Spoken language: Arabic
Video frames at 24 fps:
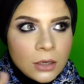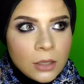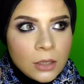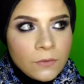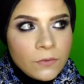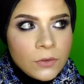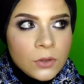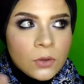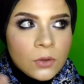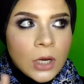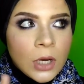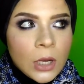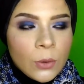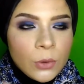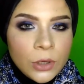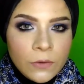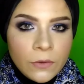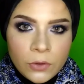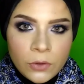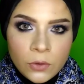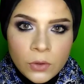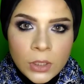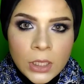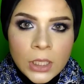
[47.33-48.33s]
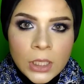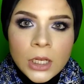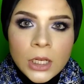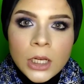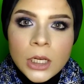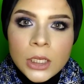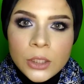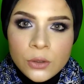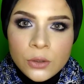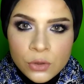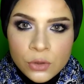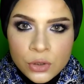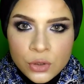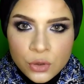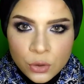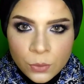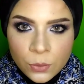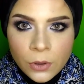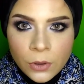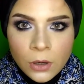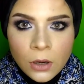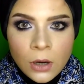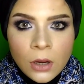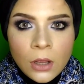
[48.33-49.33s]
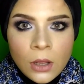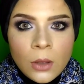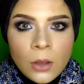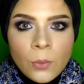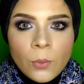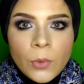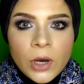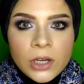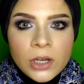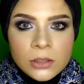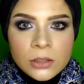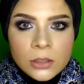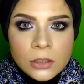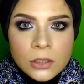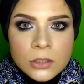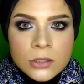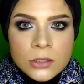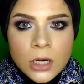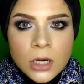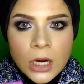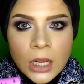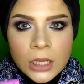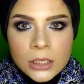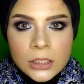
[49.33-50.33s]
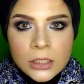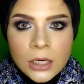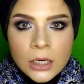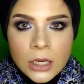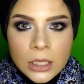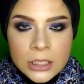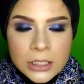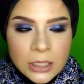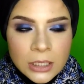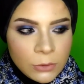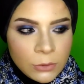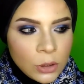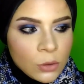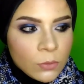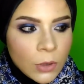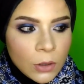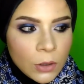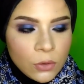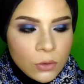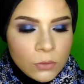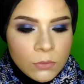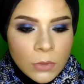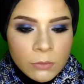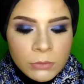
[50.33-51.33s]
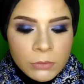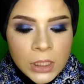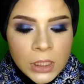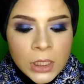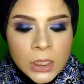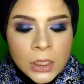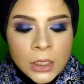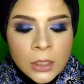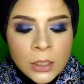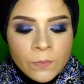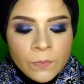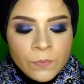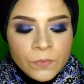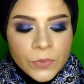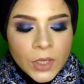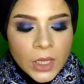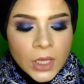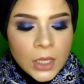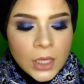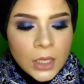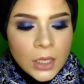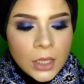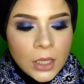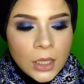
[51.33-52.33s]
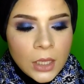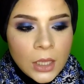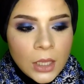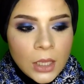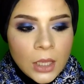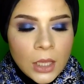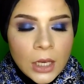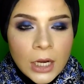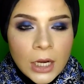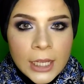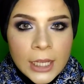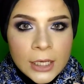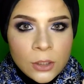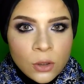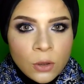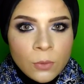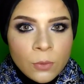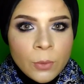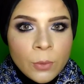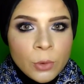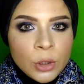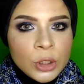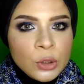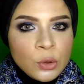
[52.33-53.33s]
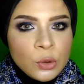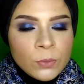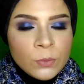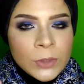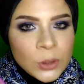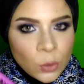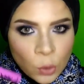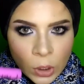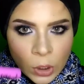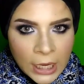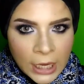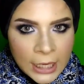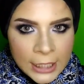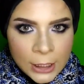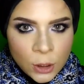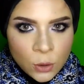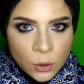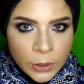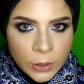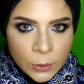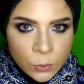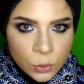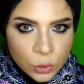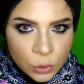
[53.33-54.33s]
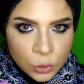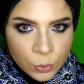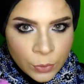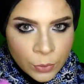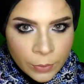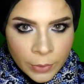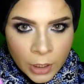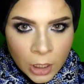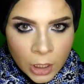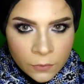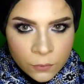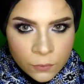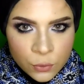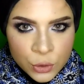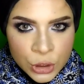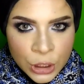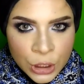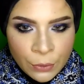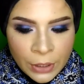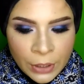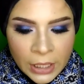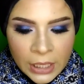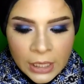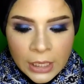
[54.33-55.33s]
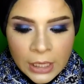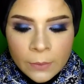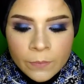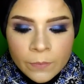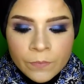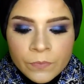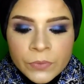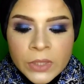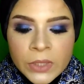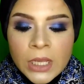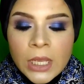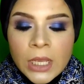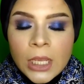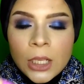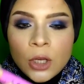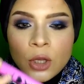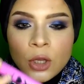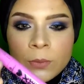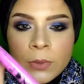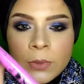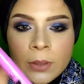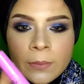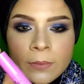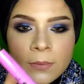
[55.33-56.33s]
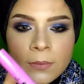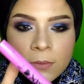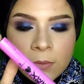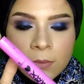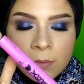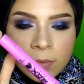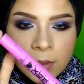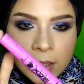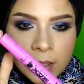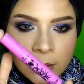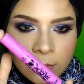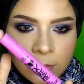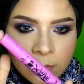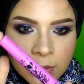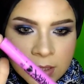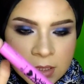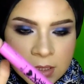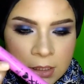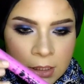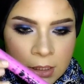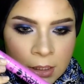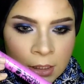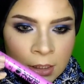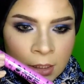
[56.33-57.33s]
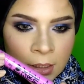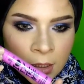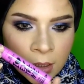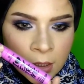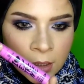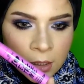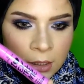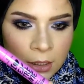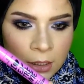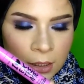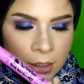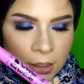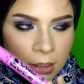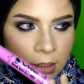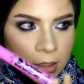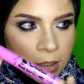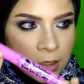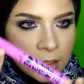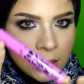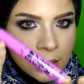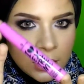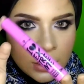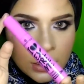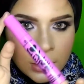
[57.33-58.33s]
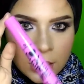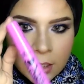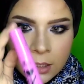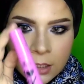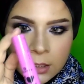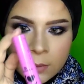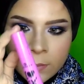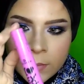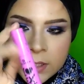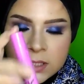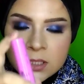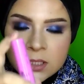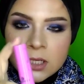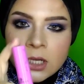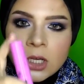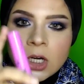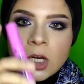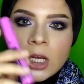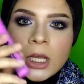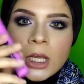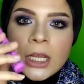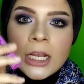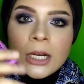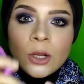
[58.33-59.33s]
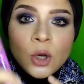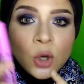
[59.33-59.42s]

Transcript: ريفيو او ريفيوهين ليوتيوبر بغض النظر عن اساميهم او هم مين آه، لان هم ممكن يكون مضحوك عليهم يعني ممكن هم ما يعرفوش او حاجه ان هم ماسكين المسكره